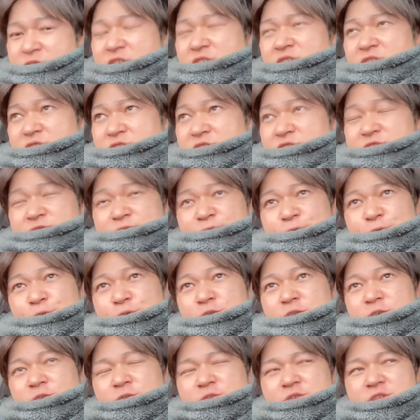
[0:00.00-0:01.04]
なんか、自
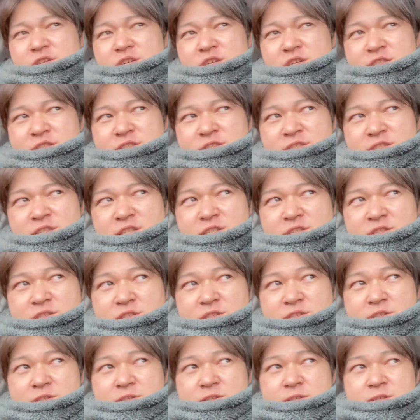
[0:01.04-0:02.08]
動で置き配指定
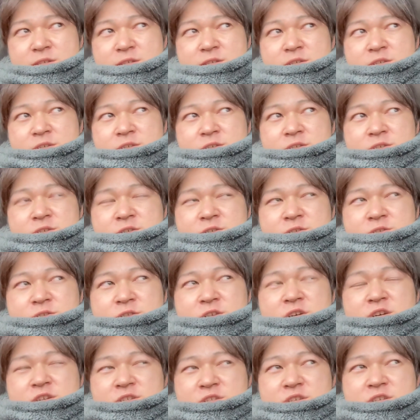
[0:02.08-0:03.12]
に、
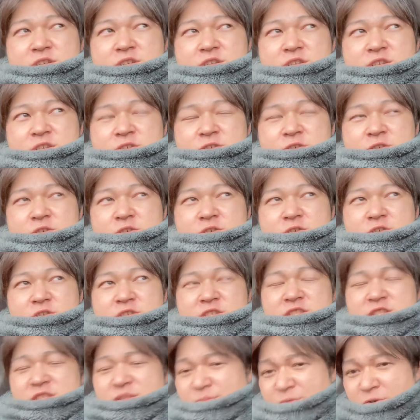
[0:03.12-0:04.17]
なんかね、
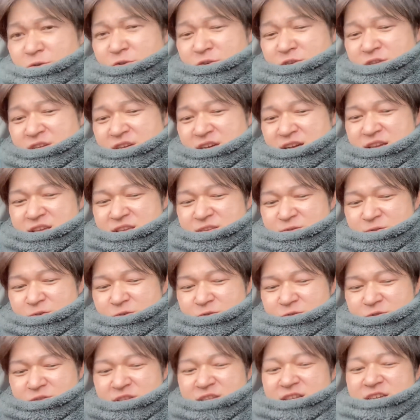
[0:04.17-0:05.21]
いつも置き配を
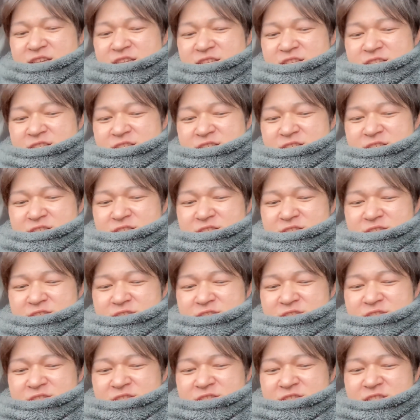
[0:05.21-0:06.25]
お願い
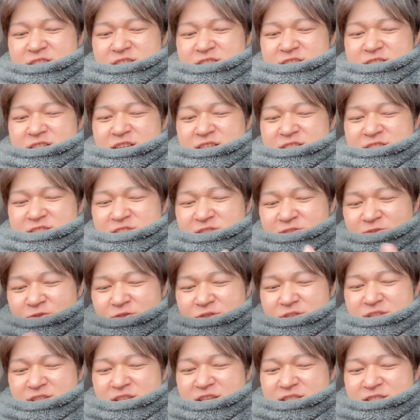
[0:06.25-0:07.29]
し、なんか自
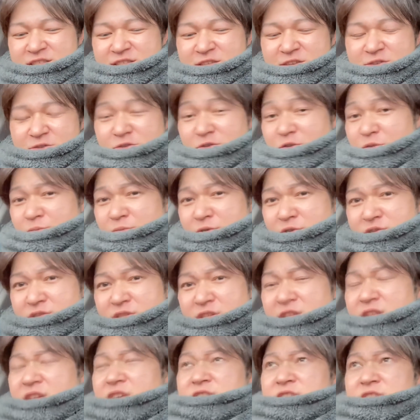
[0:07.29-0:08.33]
動でなってると思っ
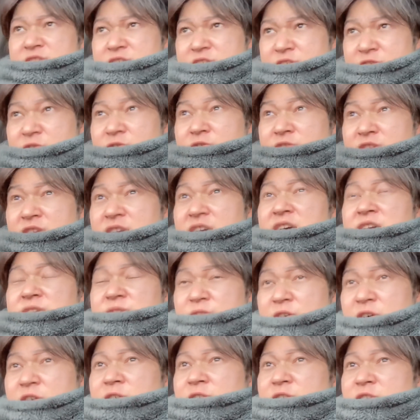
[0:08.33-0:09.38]
てたんですけど、置き配
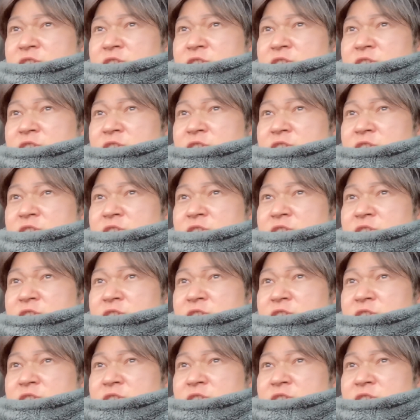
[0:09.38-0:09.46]
を。